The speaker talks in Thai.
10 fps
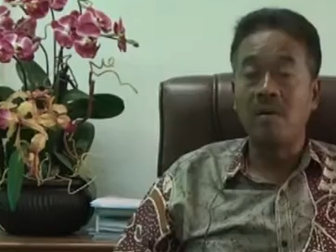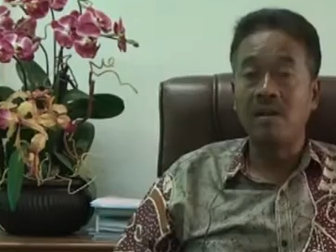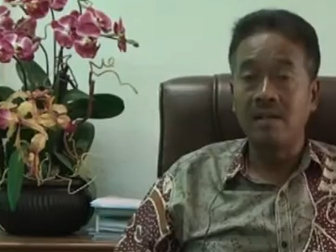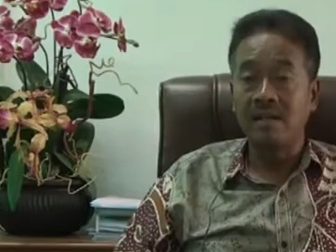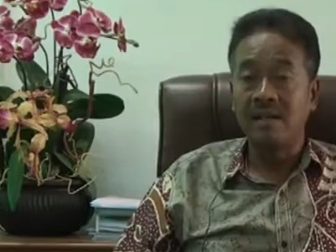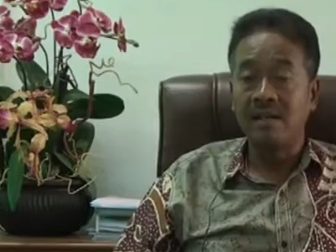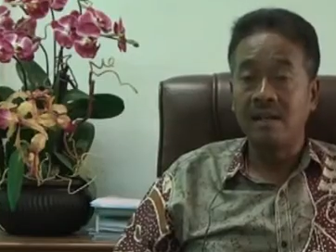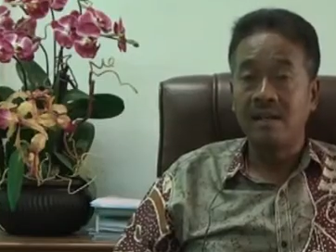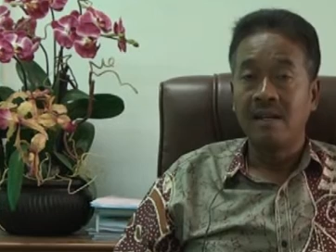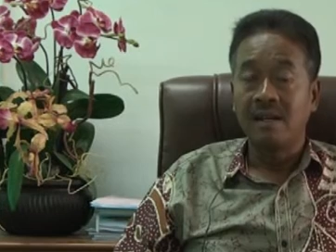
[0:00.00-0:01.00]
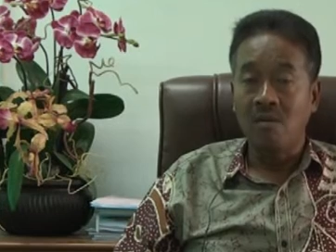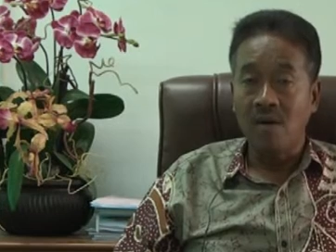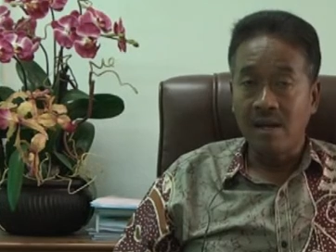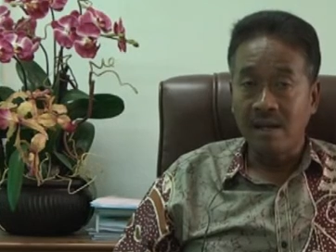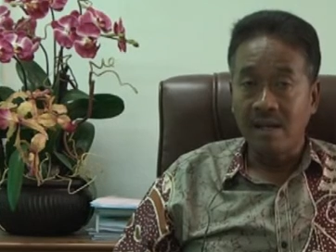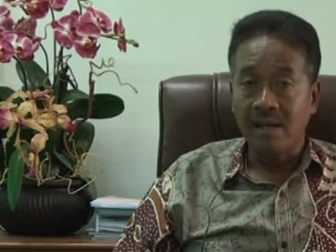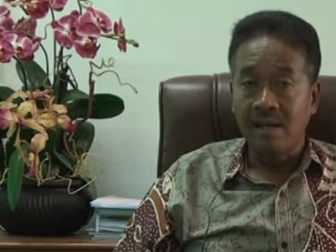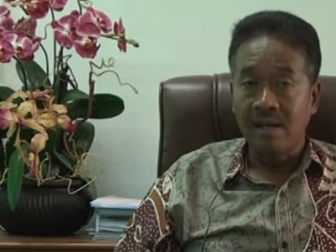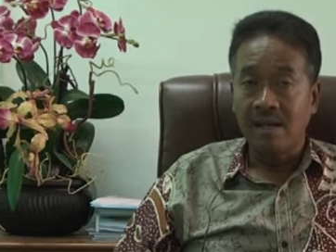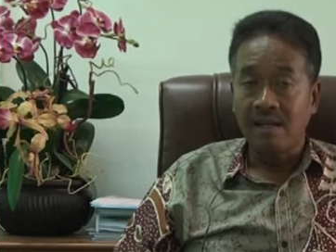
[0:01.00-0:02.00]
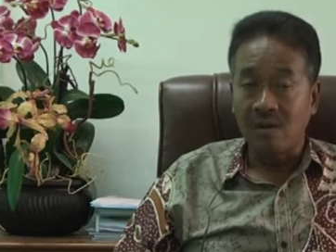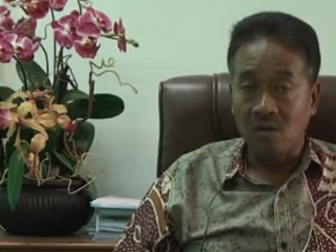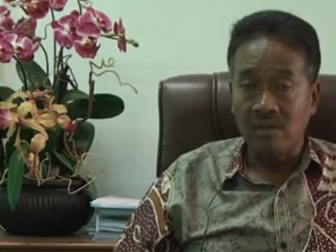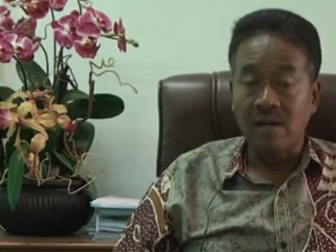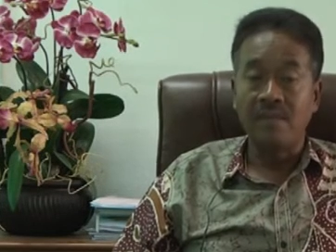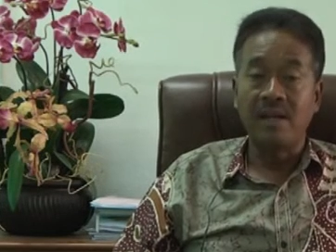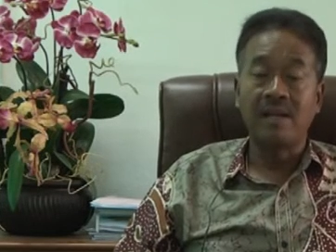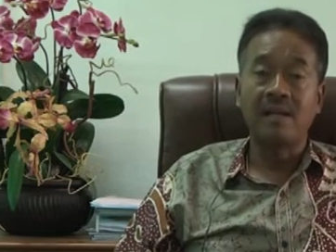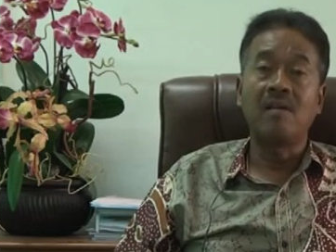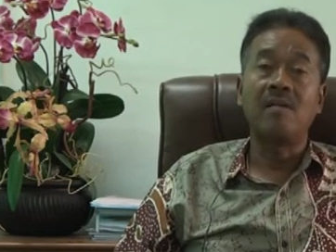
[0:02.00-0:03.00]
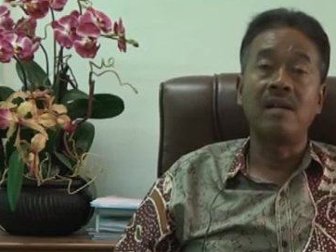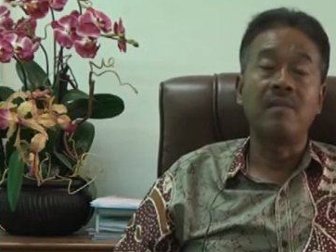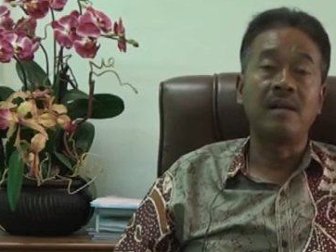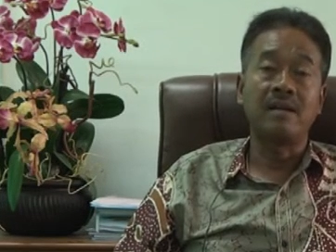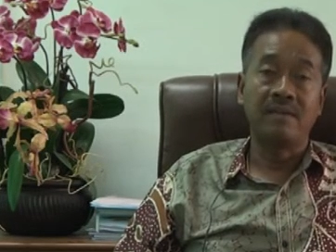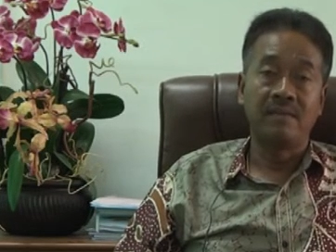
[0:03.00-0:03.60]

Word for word: ว่าเอ้ยระวังนะ จะโดนจับนะท่านก็หนีไปแล้ว